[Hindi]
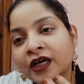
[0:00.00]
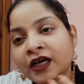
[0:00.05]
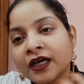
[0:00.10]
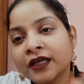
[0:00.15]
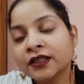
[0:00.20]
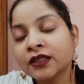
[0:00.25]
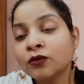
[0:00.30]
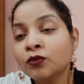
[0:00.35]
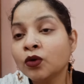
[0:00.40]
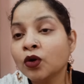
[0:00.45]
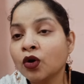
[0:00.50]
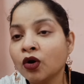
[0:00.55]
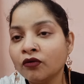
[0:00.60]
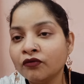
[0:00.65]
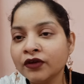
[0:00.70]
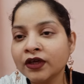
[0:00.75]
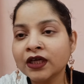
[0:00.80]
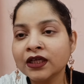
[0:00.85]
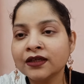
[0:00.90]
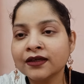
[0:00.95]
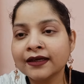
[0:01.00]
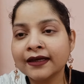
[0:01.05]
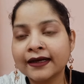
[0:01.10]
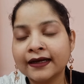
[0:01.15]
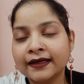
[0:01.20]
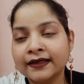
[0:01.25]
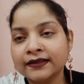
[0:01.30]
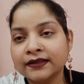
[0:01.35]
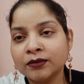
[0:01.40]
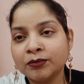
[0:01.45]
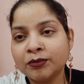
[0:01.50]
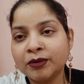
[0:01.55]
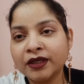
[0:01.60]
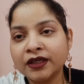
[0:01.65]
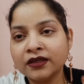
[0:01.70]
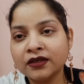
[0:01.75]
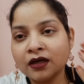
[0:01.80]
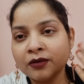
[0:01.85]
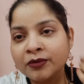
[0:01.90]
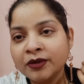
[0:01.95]
में लगाया था वो कॉफ़ी कलर लगाया था
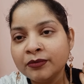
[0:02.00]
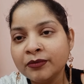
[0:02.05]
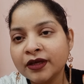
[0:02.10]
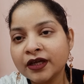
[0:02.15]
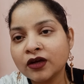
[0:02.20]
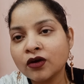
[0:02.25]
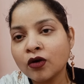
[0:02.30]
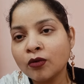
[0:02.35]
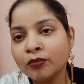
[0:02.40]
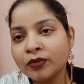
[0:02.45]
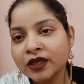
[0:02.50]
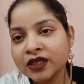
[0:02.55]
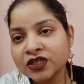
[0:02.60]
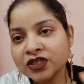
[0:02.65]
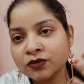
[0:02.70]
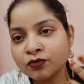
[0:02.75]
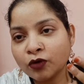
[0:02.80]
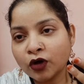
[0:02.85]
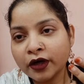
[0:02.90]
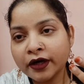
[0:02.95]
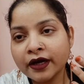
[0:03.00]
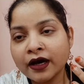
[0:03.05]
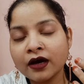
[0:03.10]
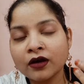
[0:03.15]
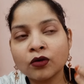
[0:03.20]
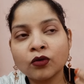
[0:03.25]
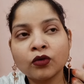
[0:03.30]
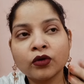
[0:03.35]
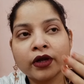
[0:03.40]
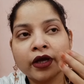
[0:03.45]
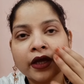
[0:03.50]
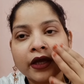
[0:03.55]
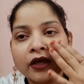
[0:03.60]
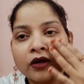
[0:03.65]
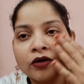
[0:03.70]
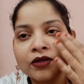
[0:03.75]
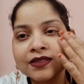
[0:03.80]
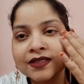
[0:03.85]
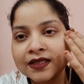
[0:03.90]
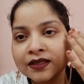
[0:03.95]
बट अभी मेरा कॉम्प्लेक्शन बहुत डार्क हो रहा
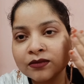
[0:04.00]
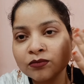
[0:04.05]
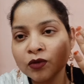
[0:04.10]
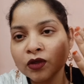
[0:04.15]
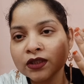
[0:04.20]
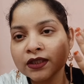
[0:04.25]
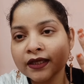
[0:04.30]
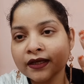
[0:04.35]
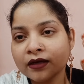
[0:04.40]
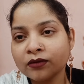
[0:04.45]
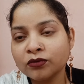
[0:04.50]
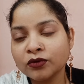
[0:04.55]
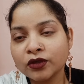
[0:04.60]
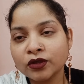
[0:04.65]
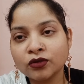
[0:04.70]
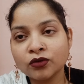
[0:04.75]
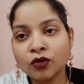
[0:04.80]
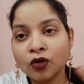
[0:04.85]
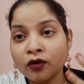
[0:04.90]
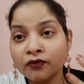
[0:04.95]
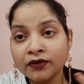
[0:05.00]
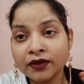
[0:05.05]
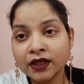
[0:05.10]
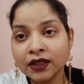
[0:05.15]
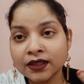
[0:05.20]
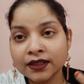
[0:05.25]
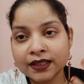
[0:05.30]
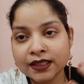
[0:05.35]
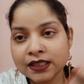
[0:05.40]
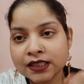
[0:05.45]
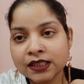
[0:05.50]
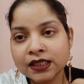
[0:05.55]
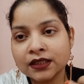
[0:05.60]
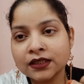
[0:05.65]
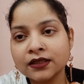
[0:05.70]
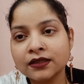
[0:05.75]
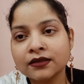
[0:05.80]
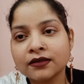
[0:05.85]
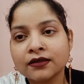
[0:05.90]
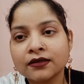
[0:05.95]
है और स्किन बहुत ख़राब हो रही तो कॉफ़ी कलर अच्छा
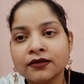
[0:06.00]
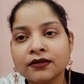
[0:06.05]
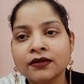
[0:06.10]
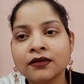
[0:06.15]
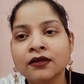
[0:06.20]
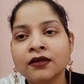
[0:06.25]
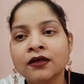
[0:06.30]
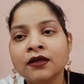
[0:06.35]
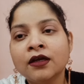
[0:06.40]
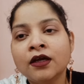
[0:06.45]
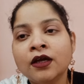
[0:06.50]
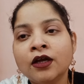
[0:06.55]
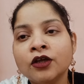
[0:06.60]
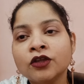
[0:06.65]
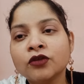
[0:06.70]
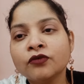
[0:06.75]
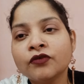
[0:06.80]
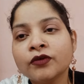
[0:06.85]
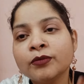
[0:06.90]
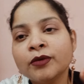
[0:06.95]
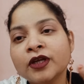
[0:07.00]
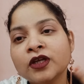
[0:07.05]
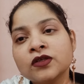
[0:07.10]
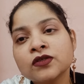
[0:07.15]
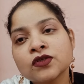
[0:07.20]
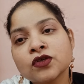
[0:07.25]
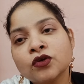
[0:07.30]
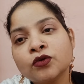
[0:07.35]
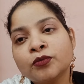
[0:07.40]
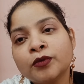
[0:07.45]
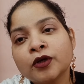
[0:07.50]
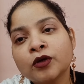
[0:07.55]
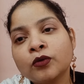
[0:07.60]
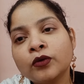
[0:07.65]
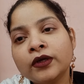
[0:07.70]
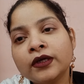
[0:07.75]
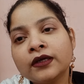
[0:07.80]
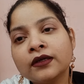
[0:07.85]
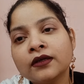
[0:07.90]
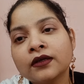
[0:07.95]
नहीं लग रहा था तो फिर मैंने इसके ऊपर
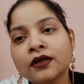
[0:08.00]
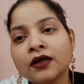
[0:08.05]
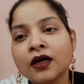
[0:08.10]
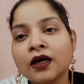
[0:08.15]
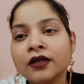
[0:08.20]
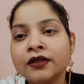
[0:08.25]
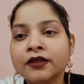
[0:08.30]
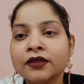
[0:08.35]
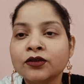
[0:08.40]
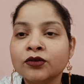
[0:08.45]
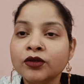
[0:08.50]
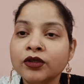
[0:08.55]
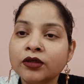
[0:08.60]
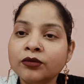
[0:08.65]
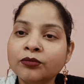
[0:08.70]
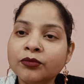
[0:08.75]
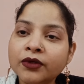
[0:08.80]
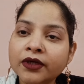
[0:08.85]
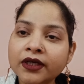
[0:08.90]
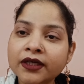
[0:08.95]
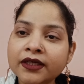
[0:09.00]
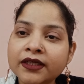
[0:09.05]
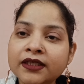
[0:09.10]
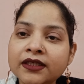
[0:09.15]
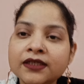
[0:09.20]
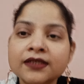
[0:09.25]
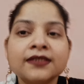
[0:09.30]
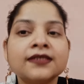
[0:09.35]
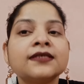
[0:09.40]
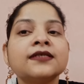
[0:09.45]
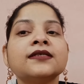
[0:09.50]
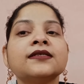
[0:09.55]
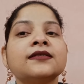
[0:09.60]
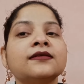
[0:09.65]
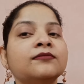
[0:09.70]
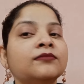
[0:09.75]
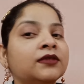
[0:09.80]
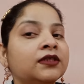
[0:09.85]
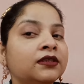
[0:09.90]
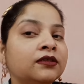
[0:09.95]
कोइन कलर लगा लिया तो ये बड़ा ही अच्छा
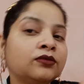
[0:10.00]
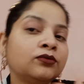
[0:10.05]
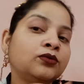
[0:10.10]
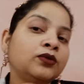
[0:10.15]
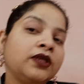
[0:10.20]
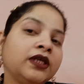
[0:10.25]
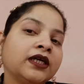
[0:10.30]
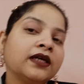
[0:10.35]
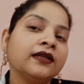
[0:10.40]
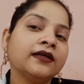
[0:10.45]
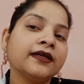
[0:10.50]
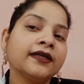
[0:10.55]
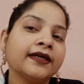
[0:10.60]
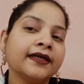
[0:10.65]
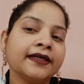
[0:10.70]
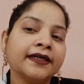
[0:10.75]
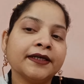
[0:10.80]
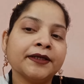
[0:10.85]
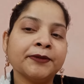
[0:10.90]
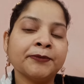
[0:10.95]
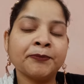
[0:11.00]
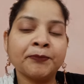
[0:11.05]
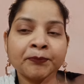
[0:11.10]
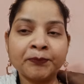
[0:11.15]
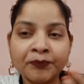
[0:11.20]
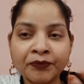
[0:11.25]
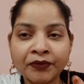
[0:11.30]
सा महरून निकल कर आया है